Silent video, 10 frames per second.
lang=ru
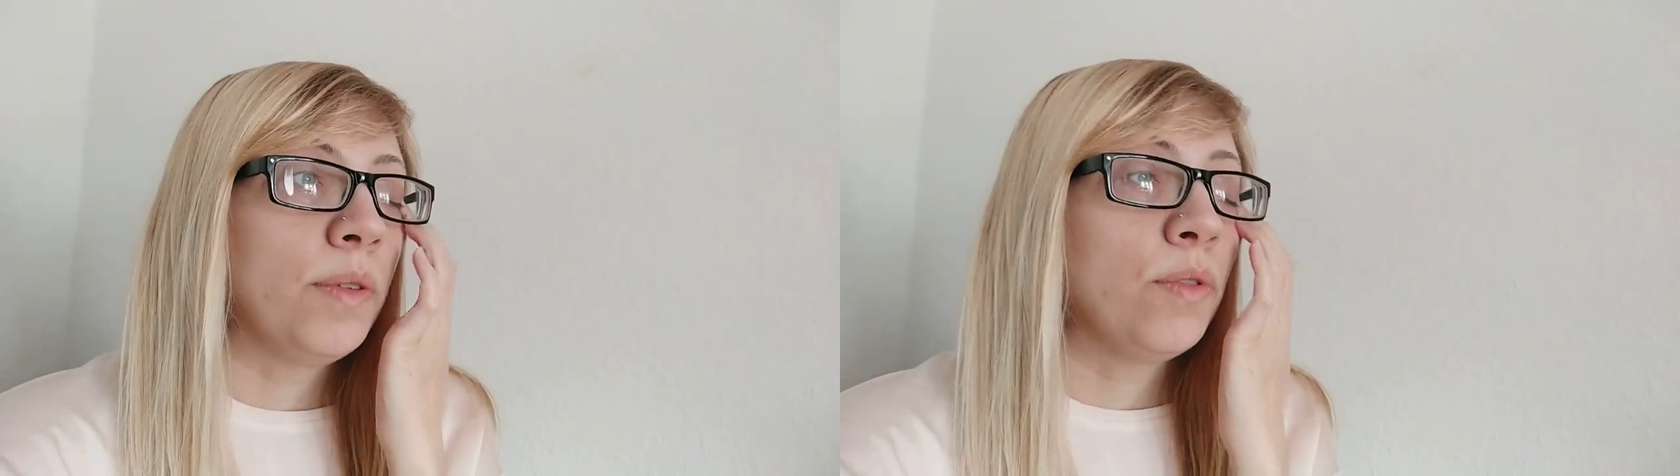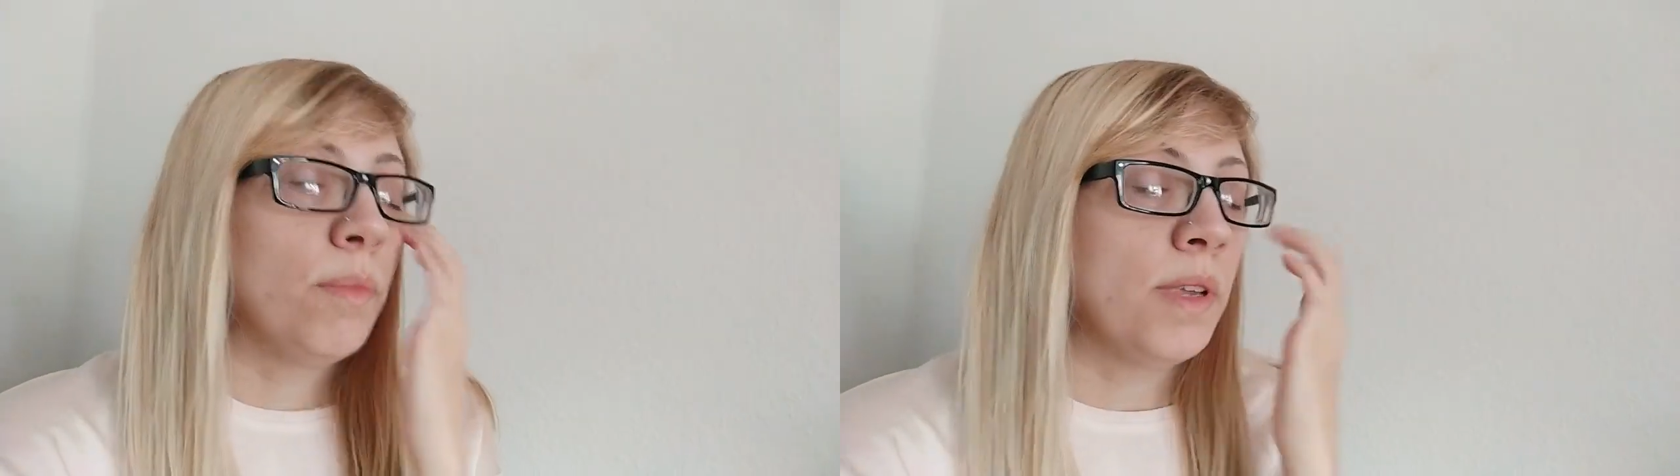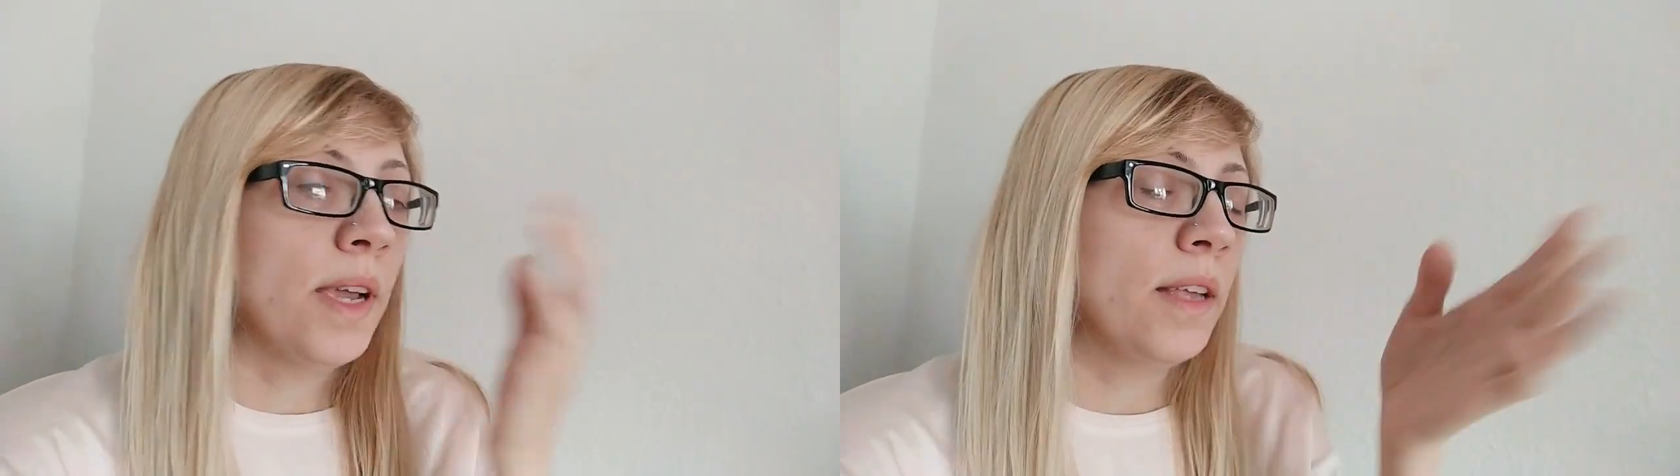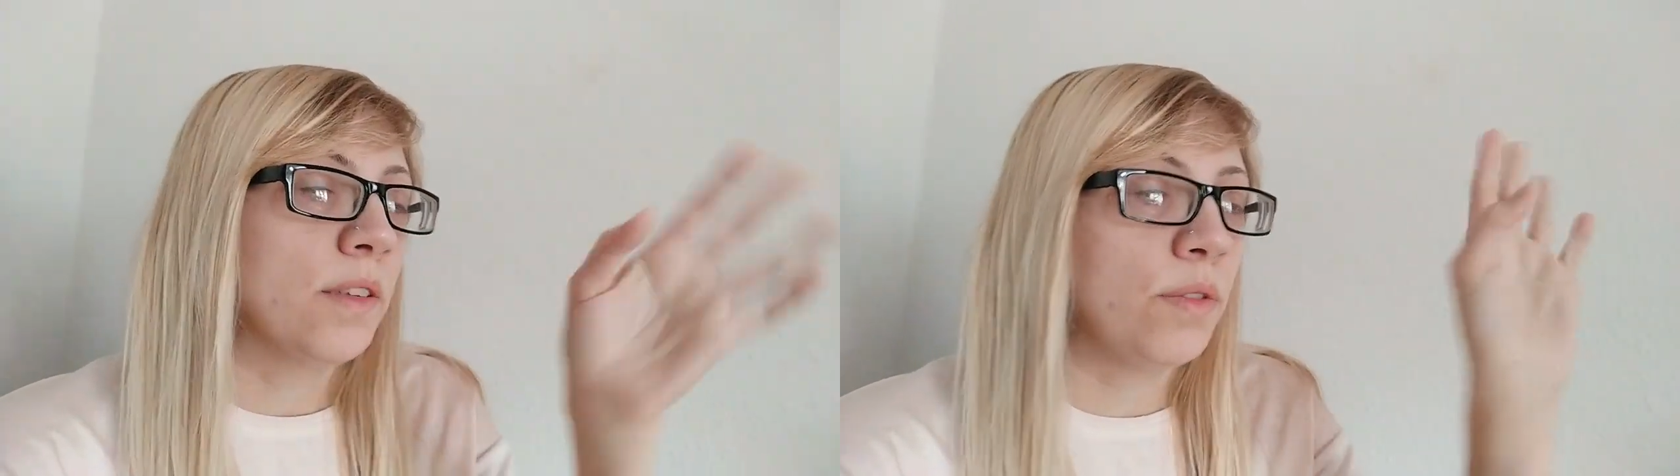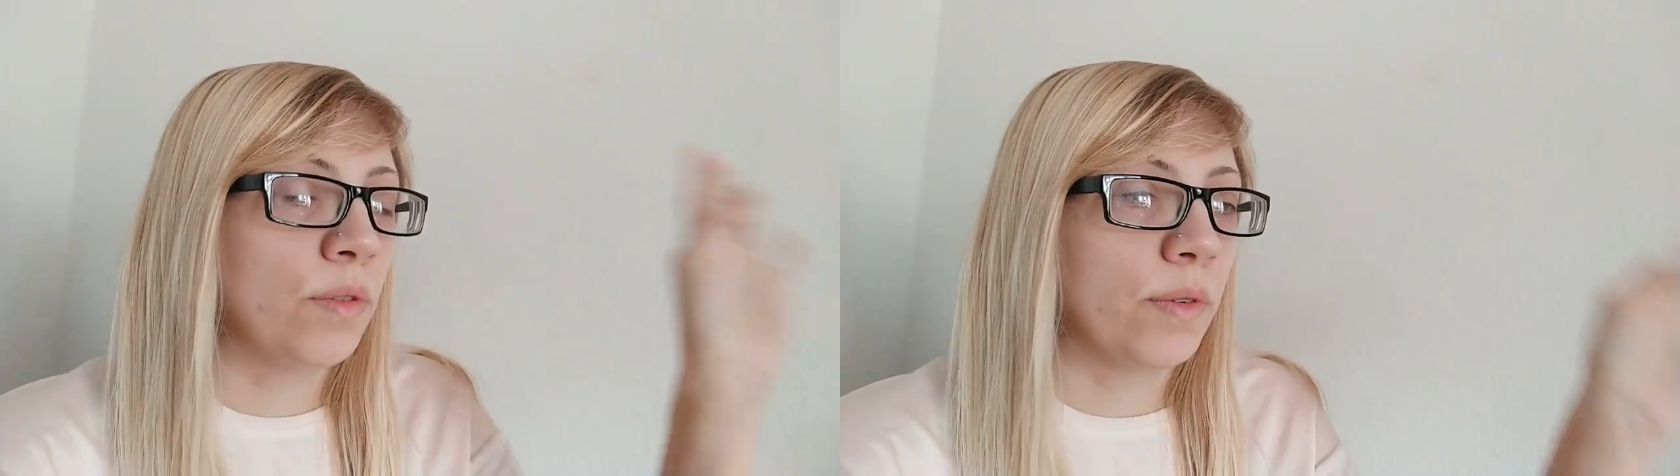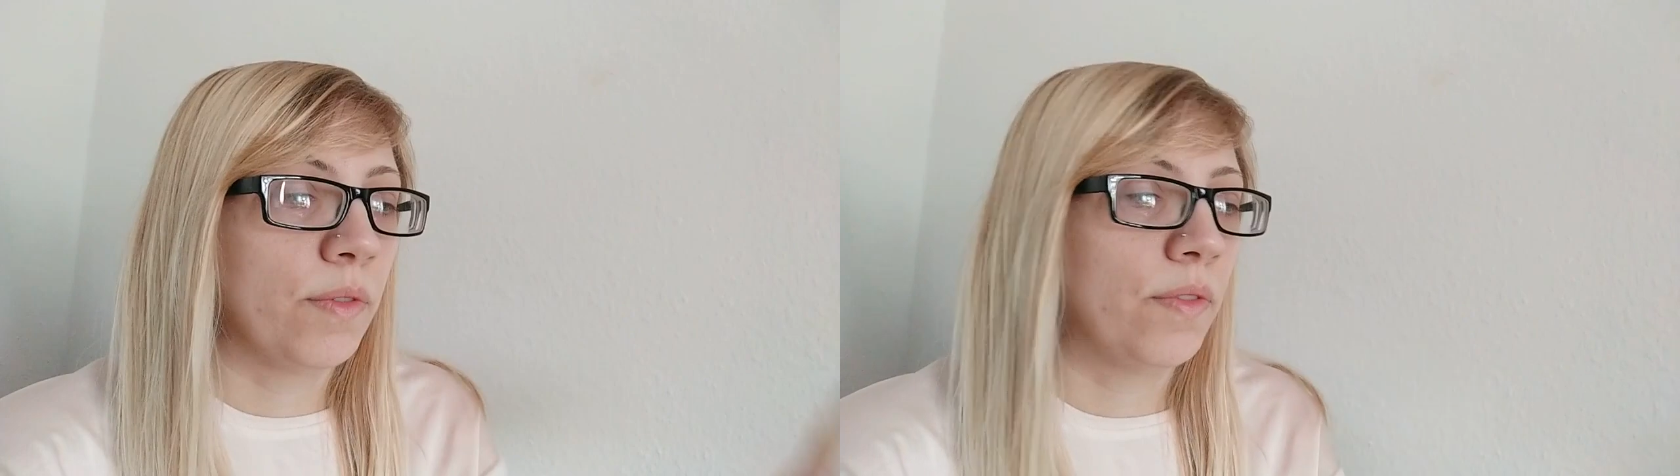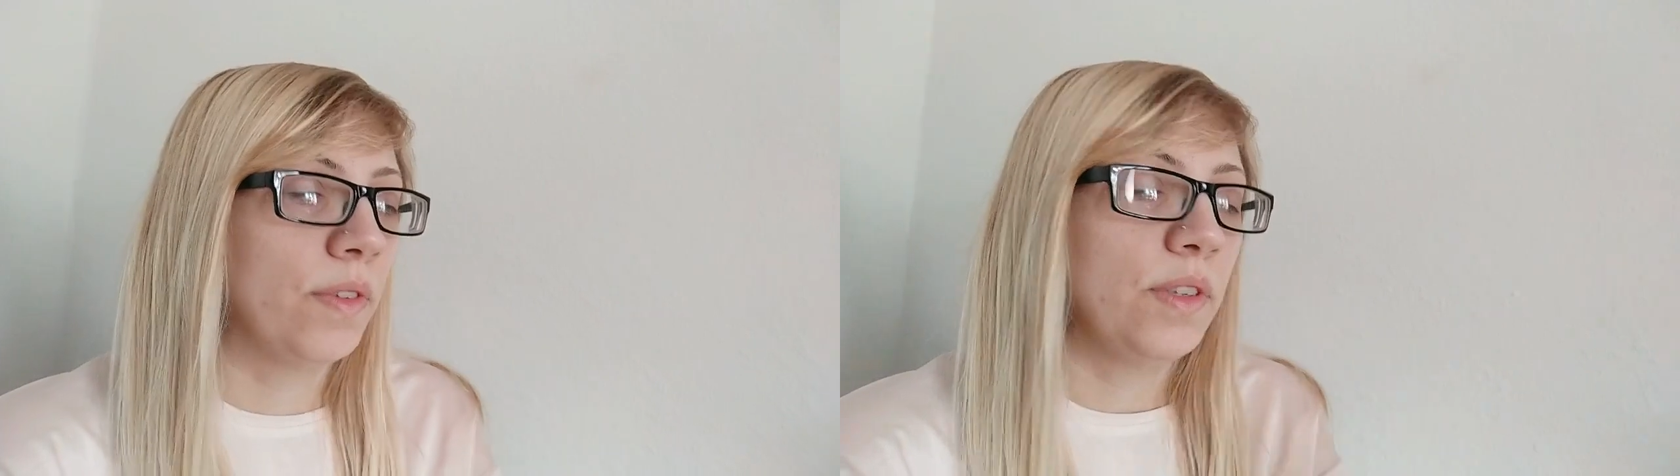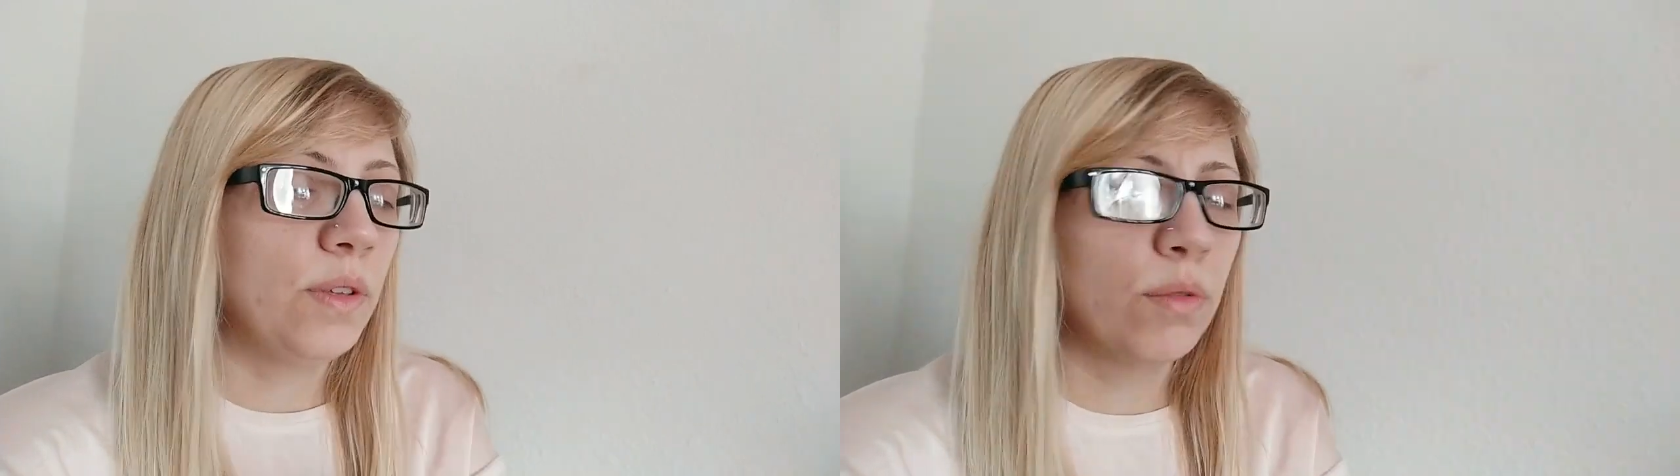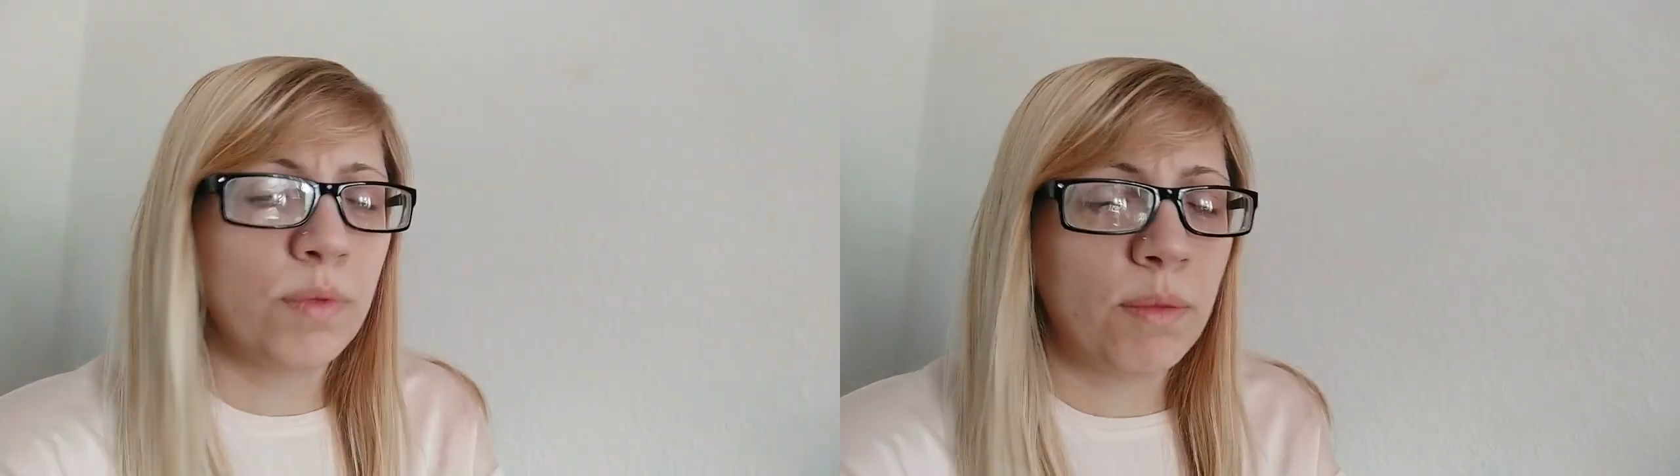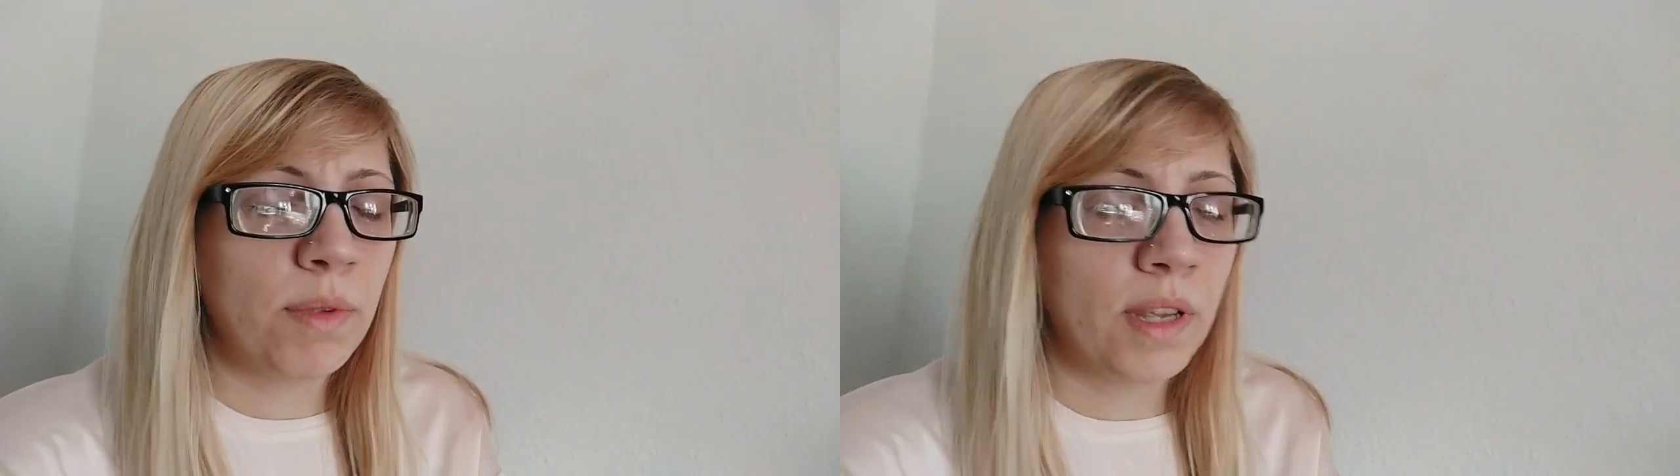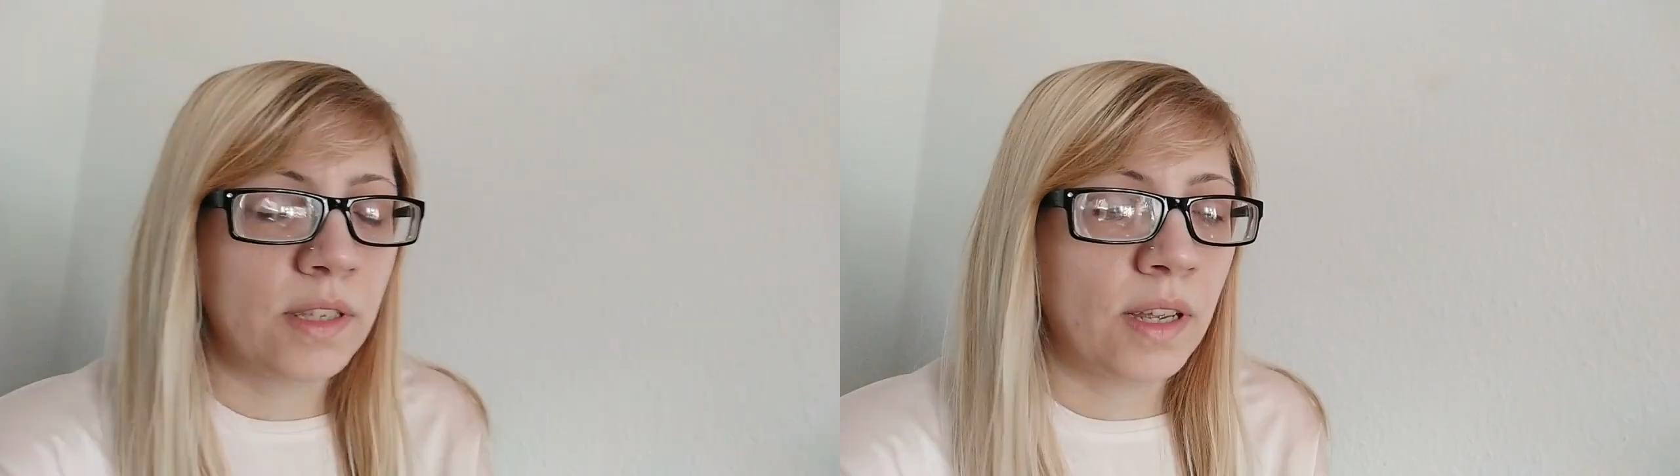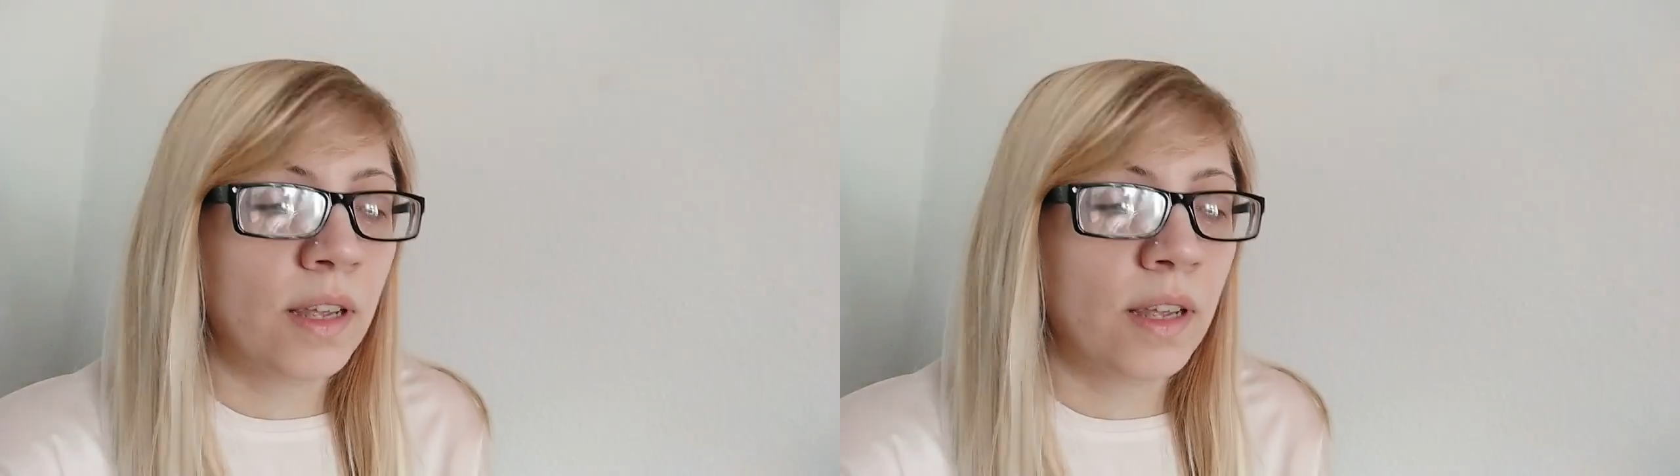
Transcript: все меняется, все не только меняется,